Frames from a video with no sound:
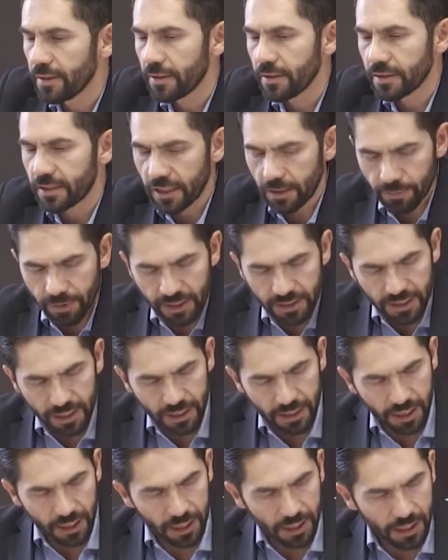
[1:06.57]
Sí
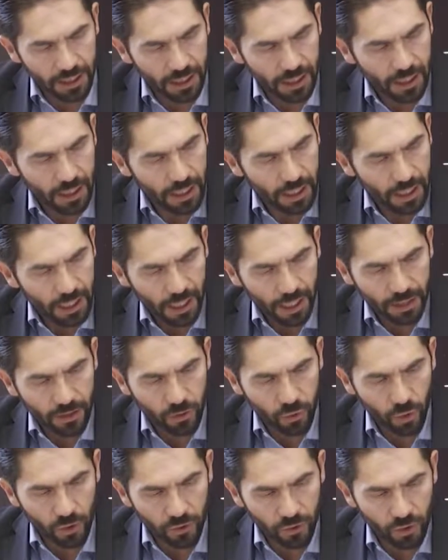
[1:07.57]
presentan en
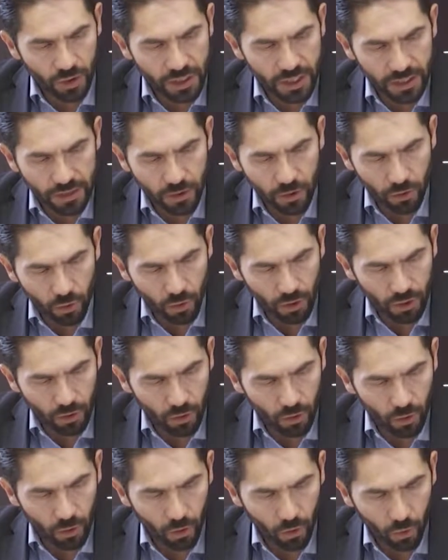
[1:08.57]
su autorización
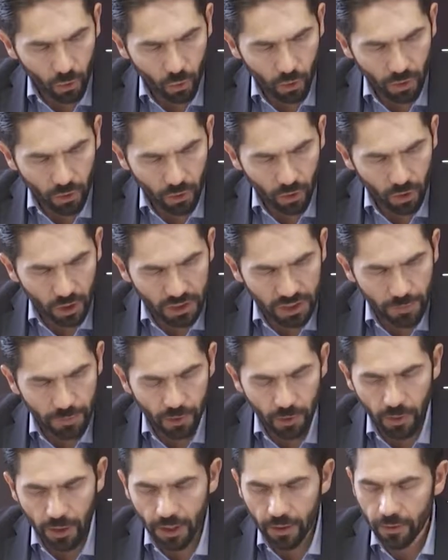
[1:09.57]
cuando, cuando les
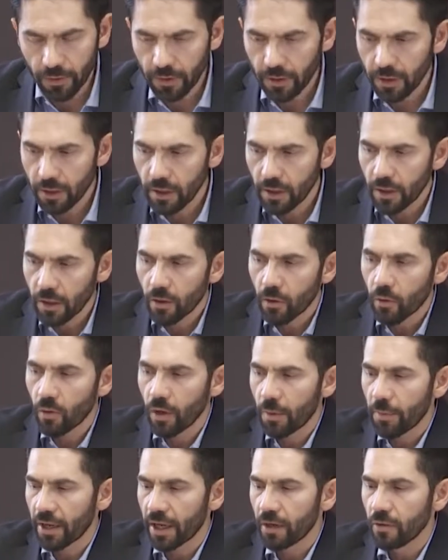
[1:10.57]
aprobaron
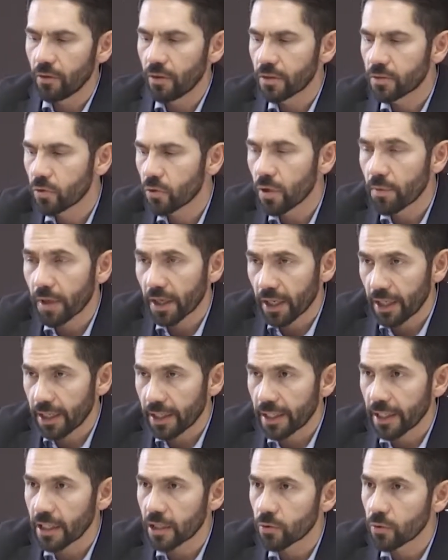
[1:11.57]
un estudio de
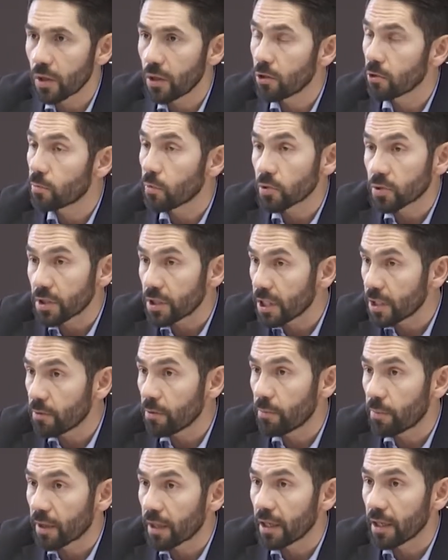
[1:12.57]
mecánica de suelos
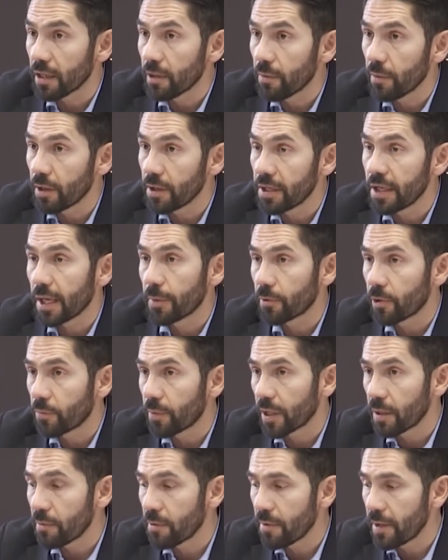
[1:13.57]
positivo para, y apto
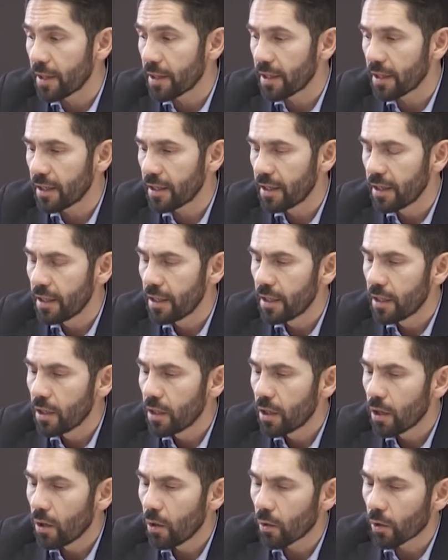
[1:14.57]
para vivienda
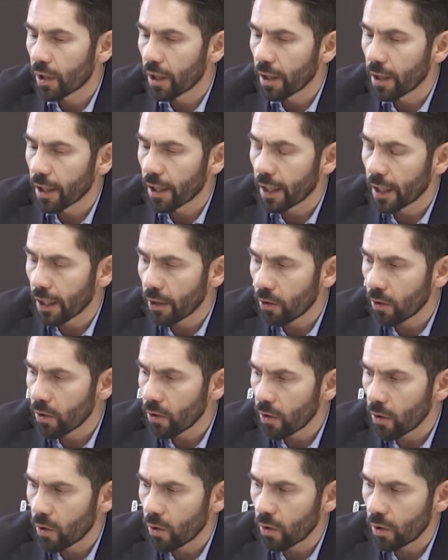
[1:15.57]
lo que creo
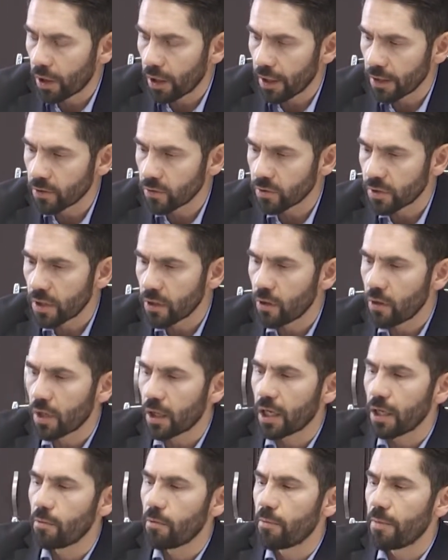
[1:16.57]
yo que sucedió en
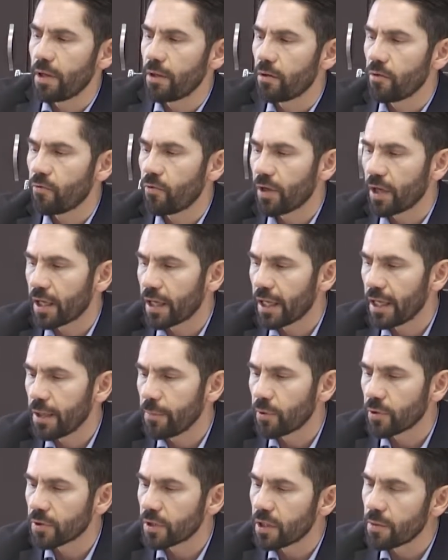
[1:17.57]
aquel momento fue que el
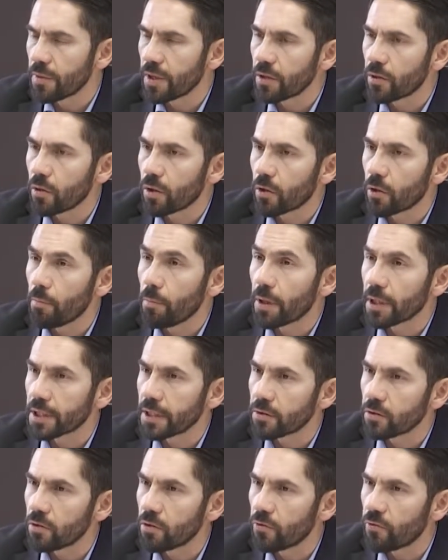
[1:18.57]
procedimiento de
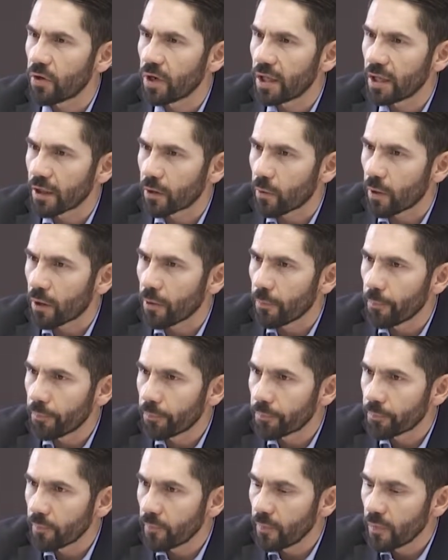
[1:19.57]
compactación no fue el adecuado.
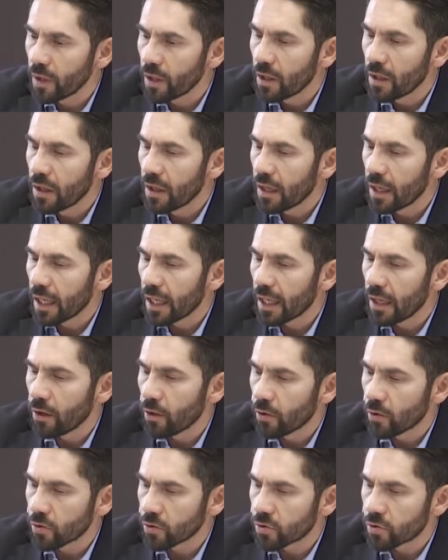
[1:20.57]

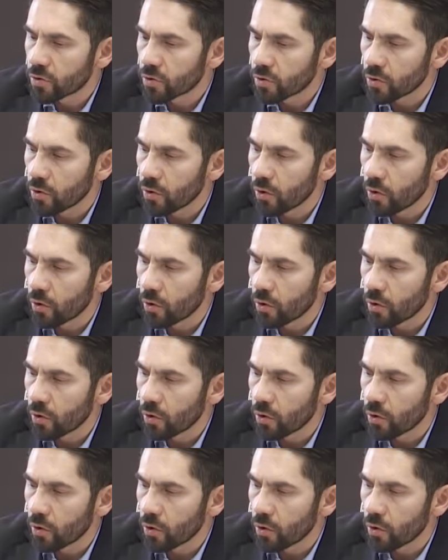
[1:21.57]
Los,